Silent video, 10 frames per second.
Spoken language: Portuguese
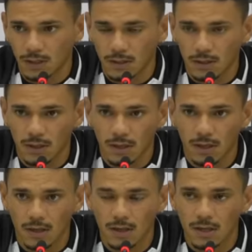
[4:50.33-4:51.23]

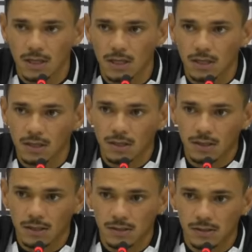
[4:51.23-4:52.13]
Né?
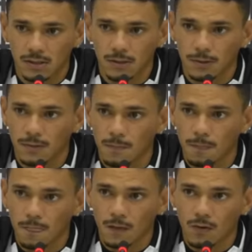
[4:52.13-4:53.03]
E assim,
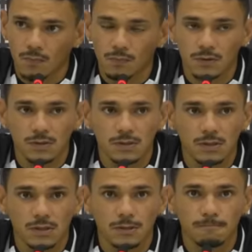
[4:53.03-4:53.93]
como posso
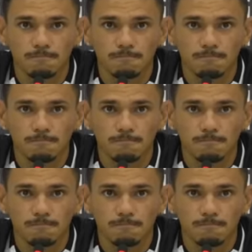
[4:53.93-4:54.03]
dizer,